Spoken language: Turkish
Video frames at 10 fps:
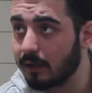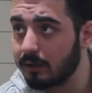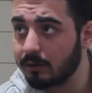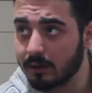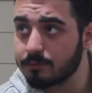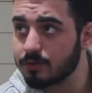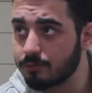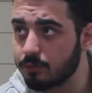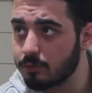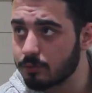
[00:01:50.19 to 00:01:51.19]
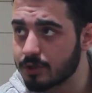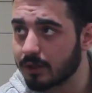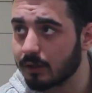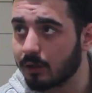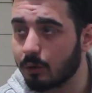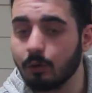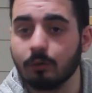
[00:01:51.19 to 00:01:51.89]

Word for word: yerlerin hepsini flu şekilde koy.